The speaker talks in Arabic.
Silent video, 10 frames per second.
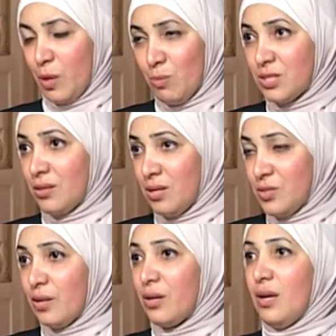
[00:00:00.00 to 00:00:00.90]
لمرصد
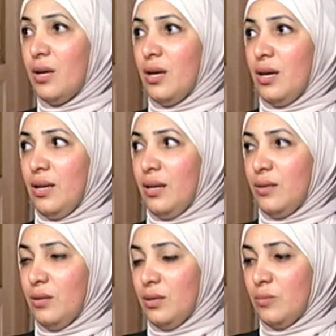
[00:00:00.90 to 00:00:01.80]
الازهر
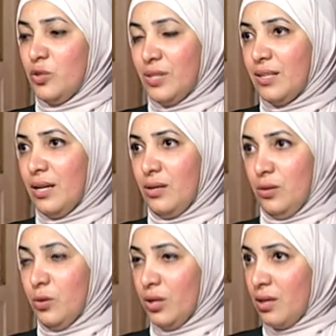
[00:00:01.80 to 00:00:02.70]
المنتدى
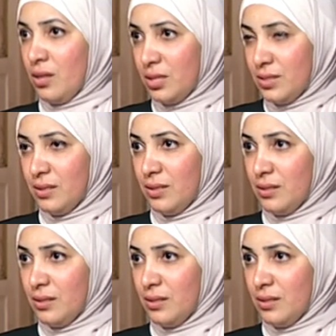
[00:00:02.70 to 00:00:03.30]
عقد ثلاث